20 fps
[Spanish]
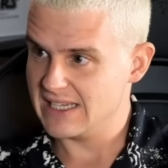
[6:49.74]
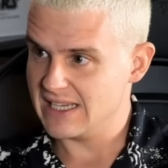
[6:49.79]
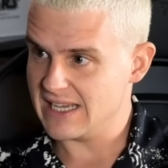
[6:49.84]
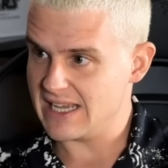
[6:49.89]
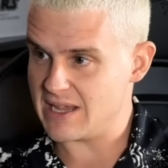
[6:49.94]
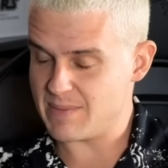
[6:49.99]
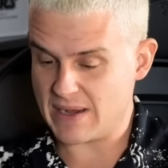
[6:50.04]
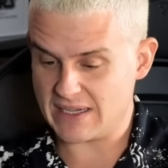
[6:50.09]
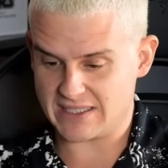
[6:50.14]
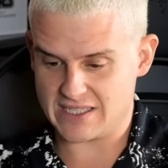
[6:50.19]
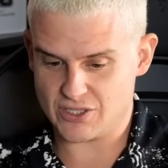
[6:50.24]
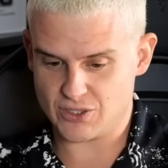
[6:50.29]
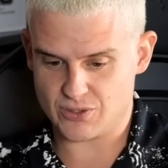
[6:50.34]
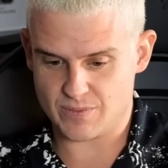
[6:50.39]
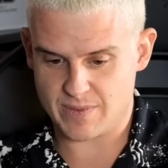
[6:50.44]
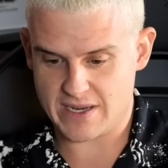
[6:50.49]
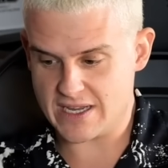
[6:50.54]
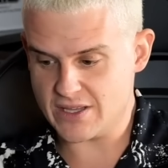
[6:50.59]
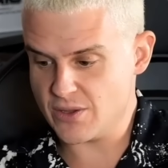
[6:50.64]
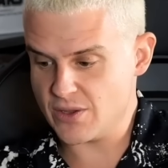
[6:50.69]
Y más eso,
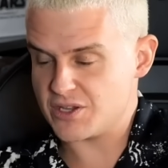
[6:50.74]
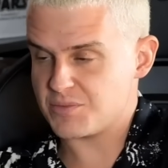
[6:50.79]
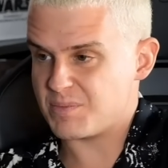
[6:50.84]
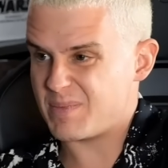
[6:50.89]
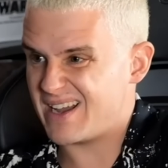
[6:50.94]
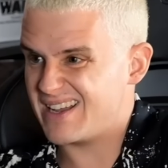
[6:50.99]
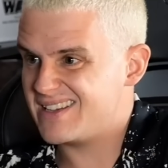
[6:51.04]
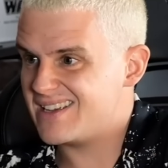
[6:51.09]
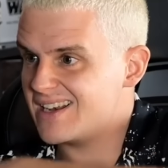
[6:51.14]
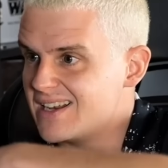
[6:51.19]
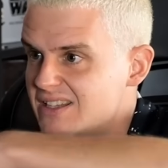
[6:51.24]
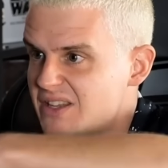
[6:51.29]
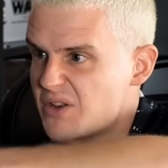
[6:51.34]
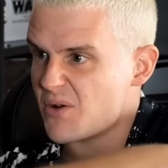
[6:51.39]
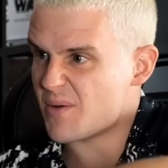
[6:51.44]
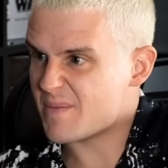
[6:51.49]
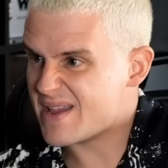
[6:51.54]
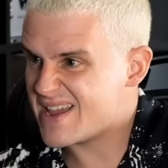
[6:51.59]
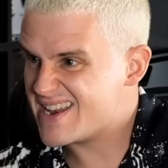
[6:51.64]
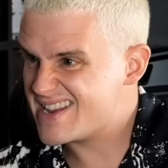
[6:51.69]
viniendo de España,
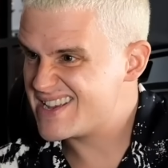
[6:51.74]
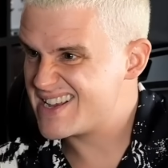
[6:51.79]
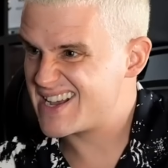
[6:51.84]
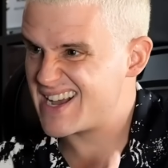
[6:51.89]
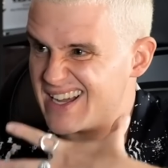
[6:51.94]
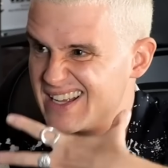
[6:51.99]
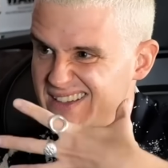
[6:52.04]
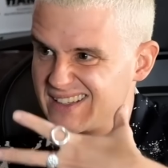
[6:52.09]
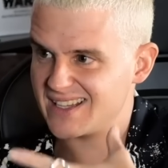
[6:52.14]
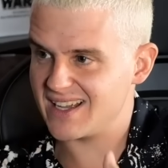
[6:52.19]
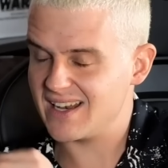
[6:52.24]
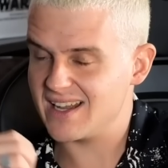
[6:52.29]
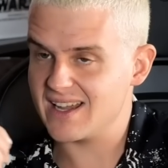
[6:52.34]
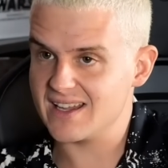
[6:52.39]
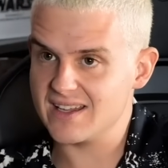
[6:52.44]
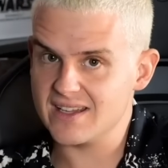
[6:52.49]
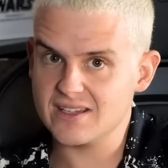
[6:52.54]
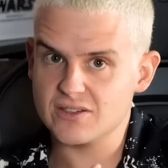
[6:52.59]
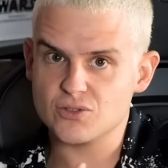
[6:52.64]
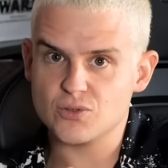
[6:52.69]
Latinoamérica, tal,
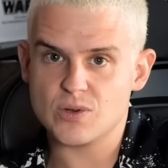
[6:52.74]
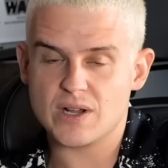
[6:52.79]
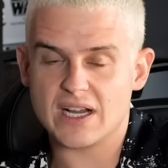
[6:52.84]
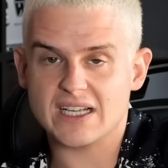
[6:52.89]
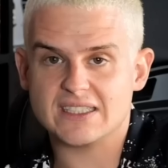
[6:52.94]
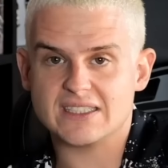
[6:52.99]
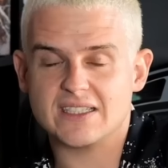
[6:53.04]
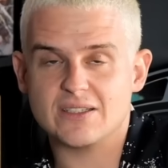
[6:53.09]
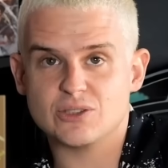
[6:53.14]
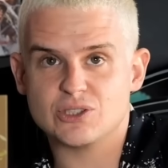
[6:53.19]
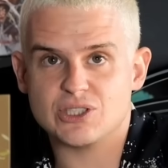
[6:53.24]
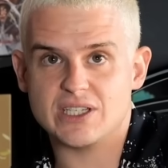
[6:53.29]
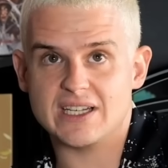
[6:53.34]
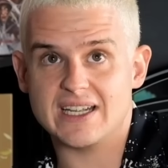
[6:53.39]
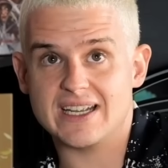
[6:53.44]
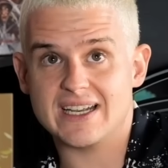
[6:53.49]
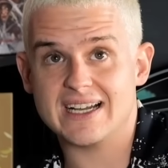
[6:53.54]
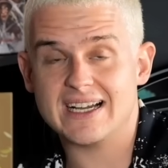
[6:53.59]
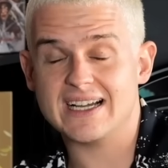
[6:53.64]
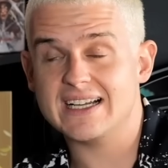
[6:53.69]
ahí en su casa, no
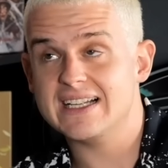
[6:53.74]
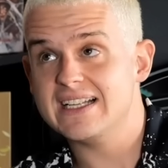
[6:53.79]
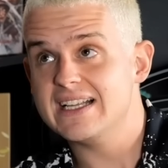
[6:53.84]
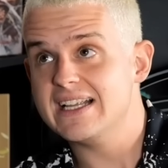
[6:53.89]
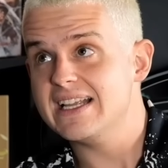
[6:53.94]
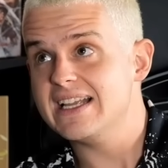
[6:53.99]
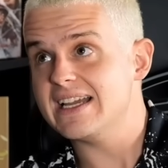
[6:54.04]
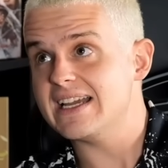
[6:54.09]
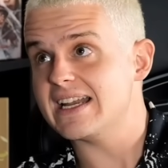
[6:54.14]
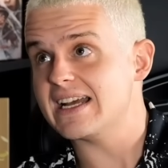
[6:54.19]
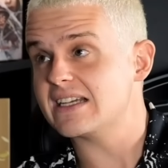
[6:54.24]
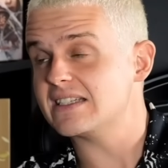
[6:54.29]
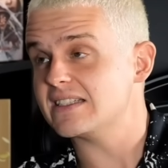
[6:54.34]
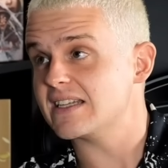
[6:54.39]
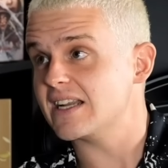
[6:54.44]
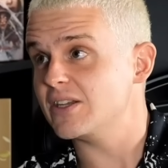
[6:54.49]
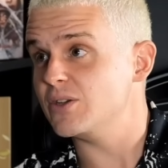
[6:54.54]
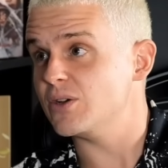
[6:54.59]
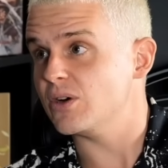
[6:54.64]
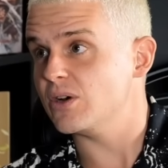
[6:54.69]
sé, era, era
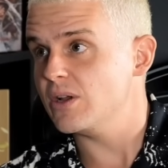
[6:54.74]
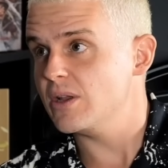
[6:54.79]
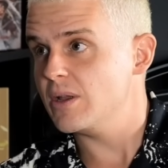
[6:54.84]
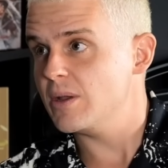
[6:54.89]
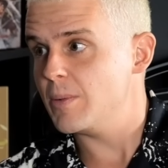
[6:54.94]
extraño.